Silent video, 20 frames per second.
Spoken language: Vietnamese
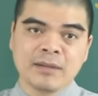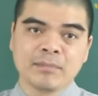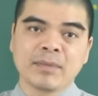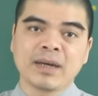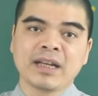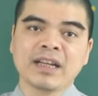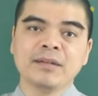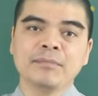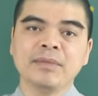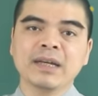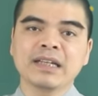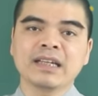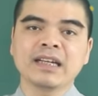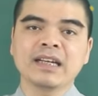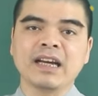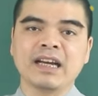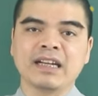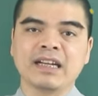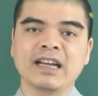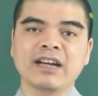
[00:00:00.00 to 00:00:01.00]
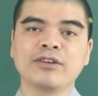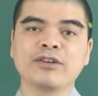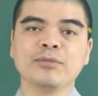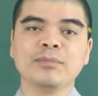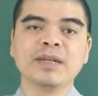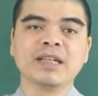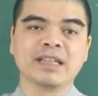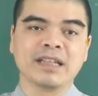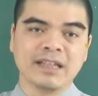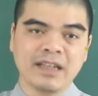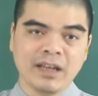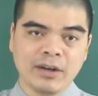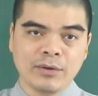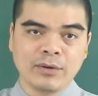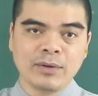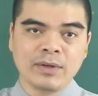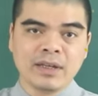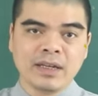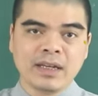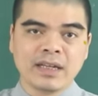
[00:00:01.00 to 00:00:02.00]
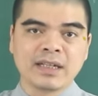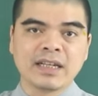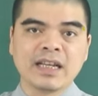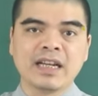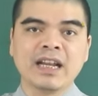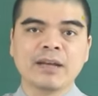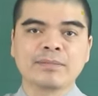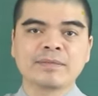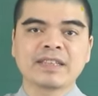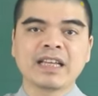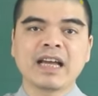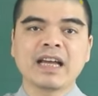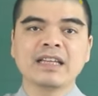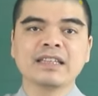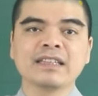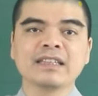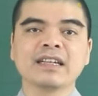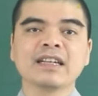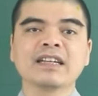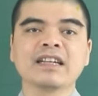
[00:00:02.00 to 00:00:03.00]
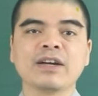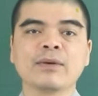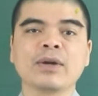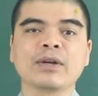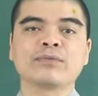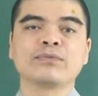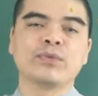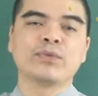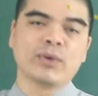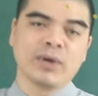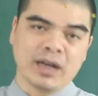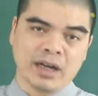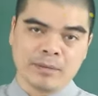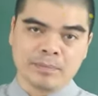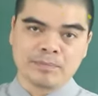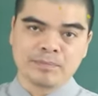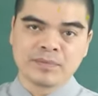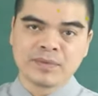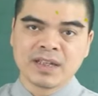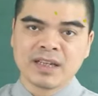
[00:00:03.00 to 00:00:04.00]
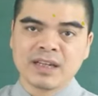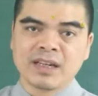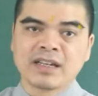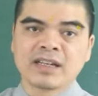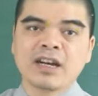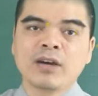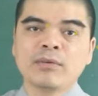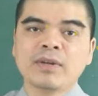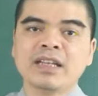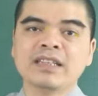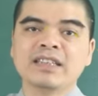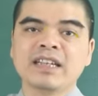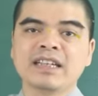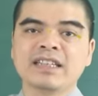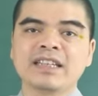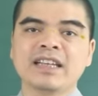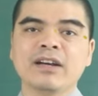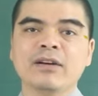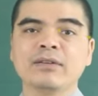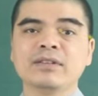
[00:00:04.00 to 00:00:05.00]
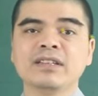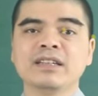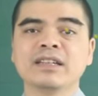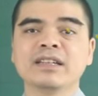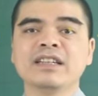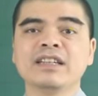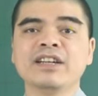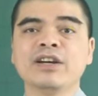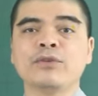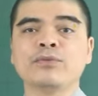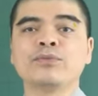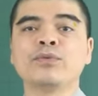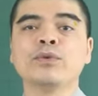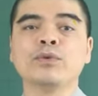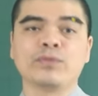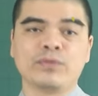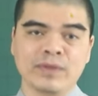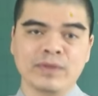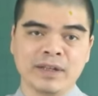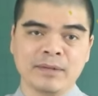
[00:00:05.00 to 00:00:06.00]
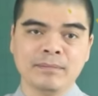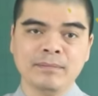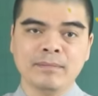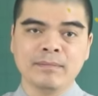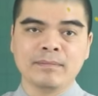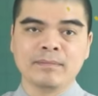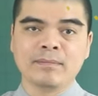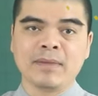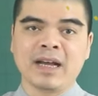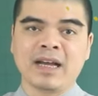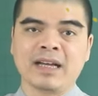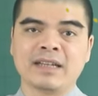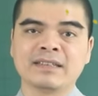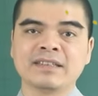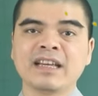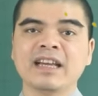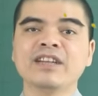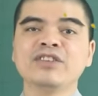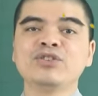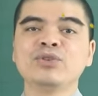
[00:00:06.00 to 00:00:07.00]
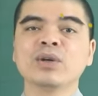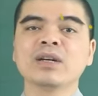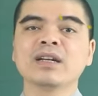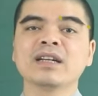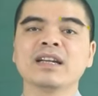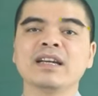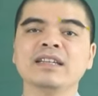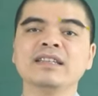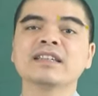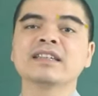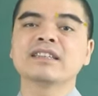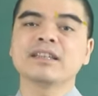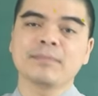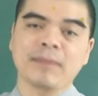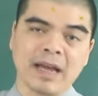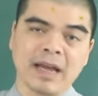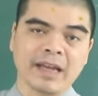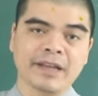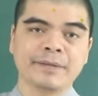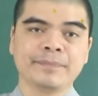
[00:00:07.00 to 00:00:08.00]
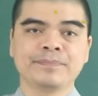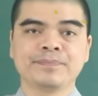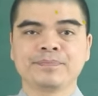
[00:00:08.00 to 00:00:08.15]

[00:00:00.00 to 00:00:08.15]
mà nên biết cái khả năng của mình đến đâu để lập ra những cái kế hoạch phù hợp không nên chạy theo những cái điều phù phiếm mà dễ chuốc lấy những cái thất bại.